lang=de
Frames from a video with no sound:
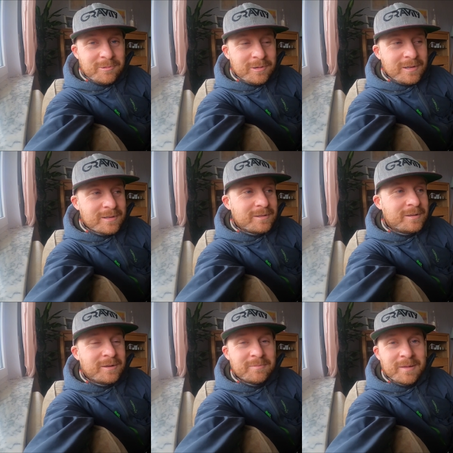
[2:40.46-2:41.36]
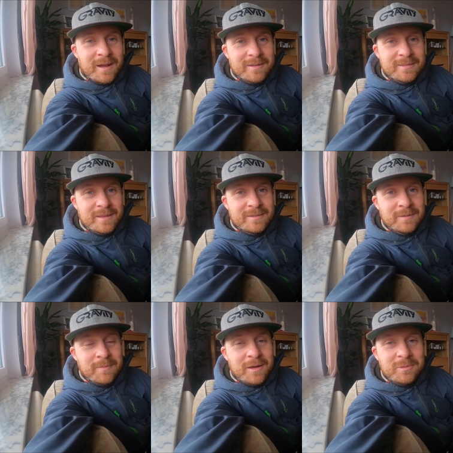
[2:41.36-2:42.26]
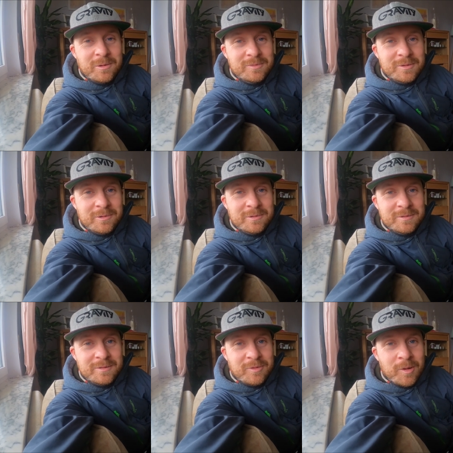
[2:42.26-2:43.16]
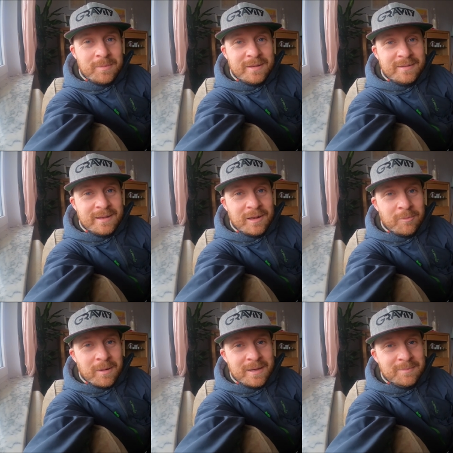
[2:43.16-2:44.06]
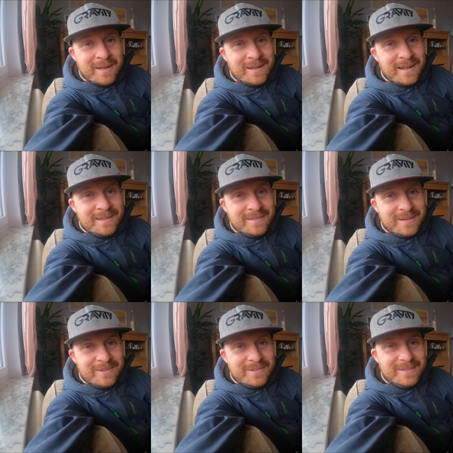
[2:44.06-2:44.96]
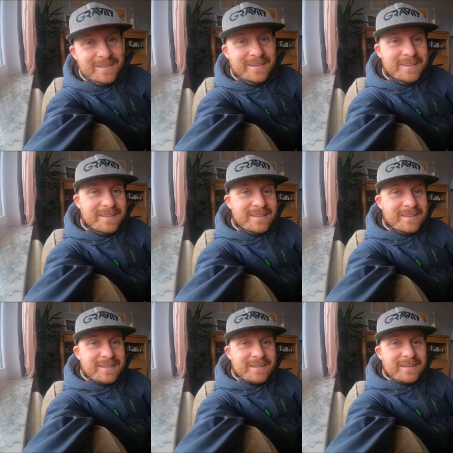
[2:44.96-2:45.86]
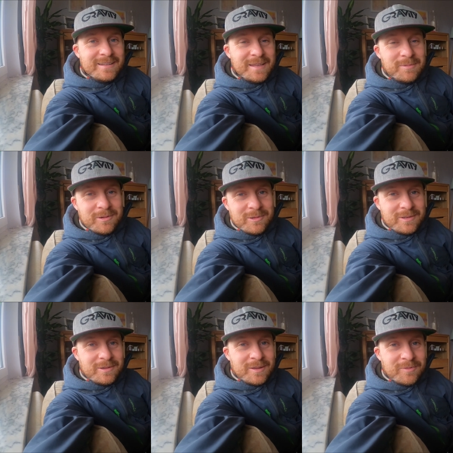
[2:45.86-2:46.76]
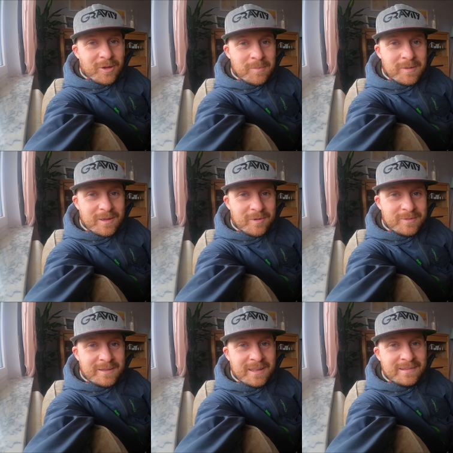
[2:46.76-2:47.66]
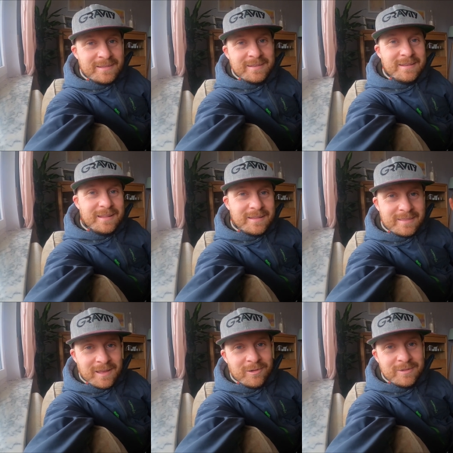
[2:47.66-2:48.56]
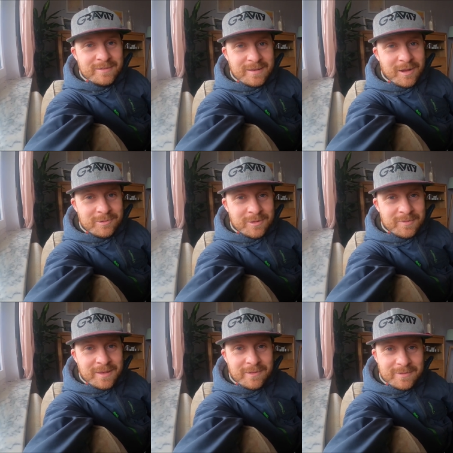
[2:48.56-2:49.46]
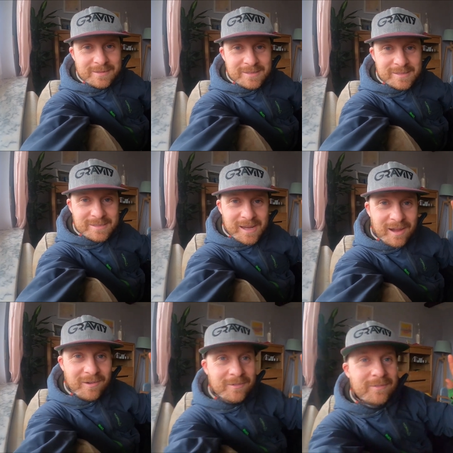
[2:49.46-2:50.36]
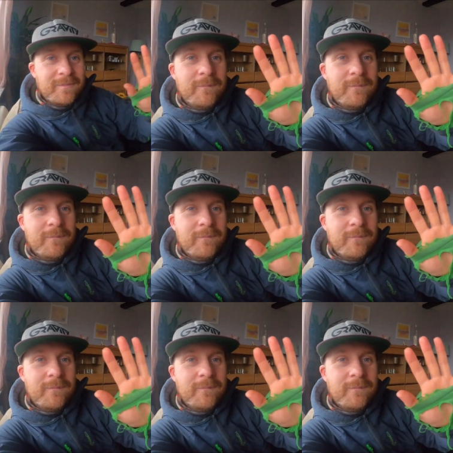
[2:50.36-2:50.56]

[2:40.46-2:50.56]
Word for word: cool, ähm, ja, dass ich den machen durfte und ich freue mich, dass ihr den auch mal in dem Kanal hier sehen könnt. Liebe Grüße und ich freue mich auf die nächsten draußen Outdoor-Videos. Ciao!